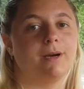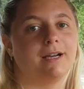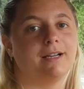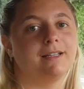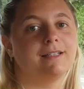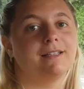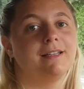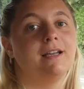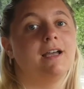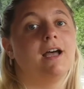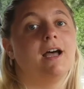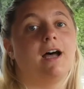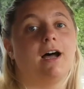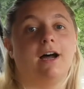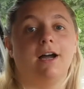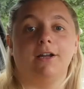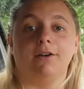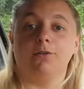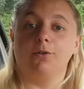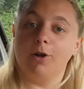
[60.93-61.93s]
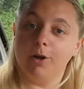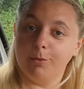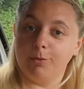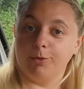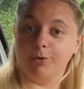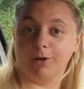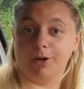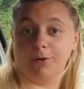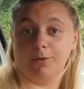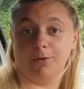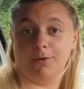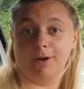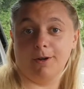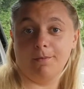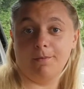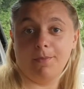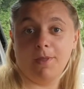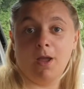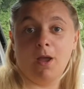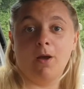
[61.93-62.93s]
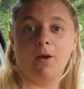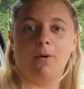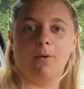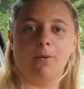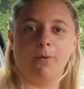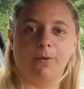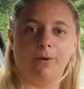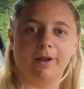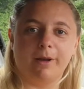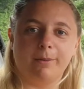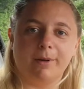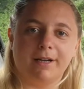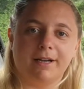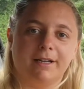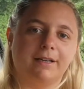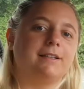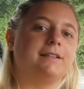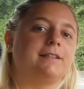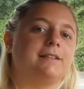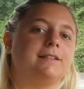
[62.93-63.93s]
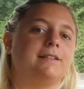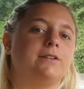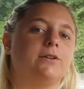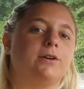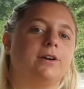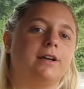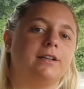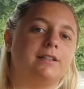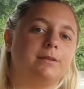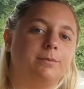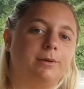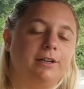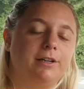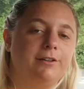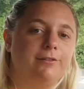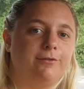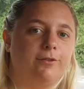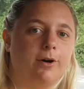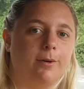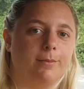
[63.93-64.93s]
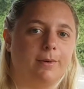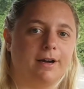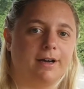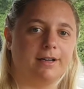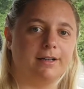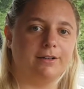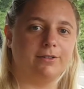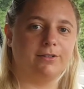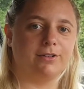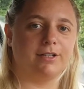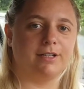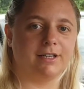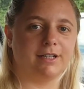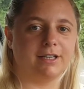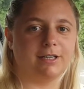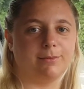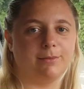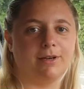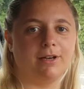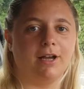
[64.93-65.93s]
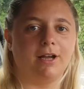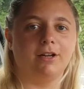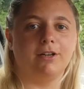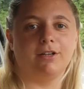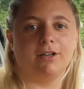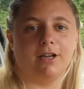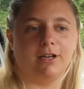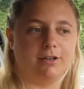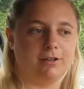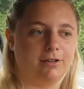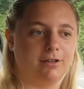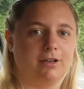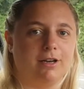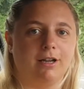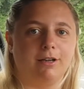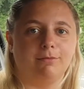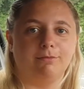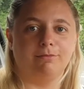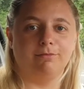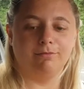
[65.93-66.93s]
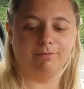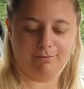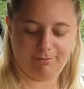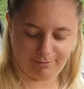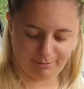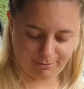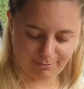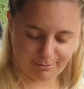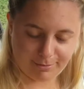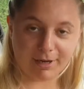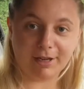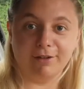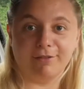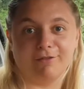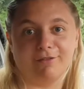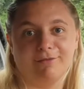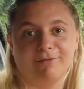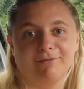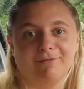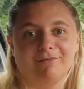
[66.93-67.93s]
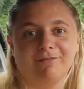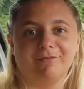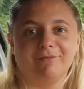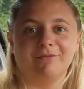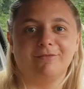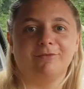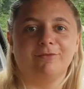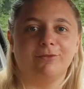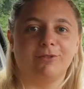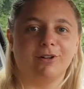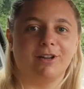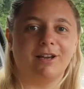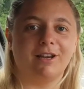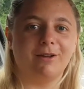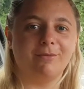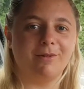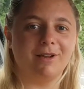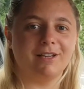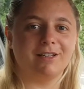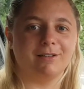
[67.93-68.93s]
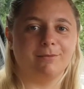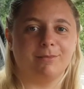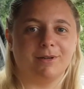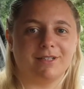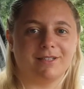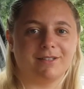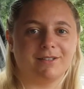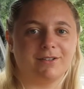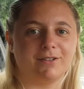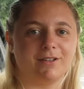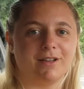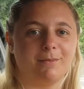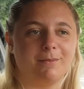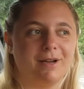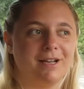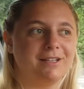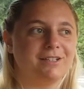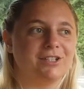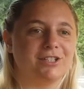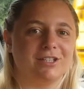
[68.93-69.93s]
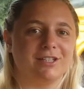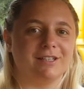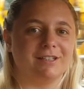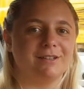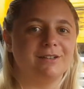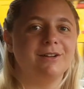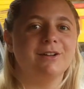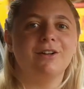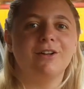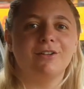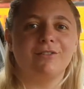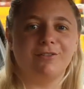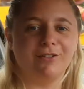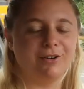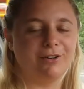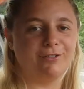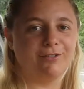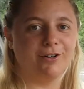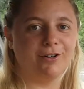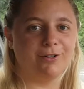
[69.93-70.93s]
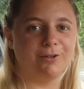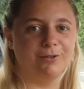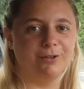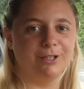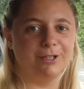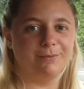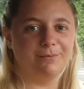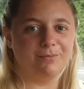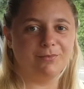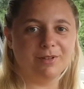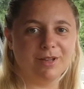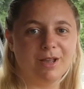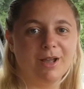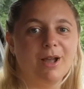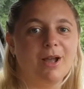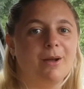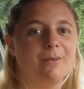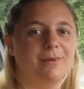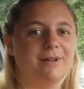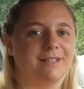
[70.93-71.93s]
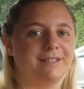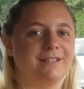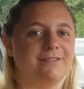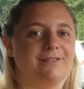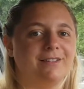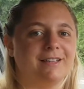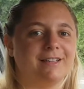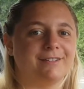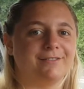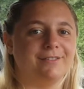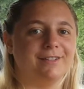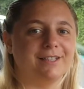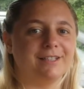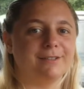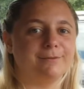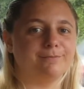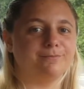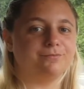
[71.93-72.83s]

Eis ein Hörbuch anhören. Oder man kann das Ganze auch als Brief vormachen und dann kriegt man halt einen kleinen Brief, wo dann ein Märchen passend zu seinem Eis steht. Finde ich voll cool. Mal sehen, wie das wird.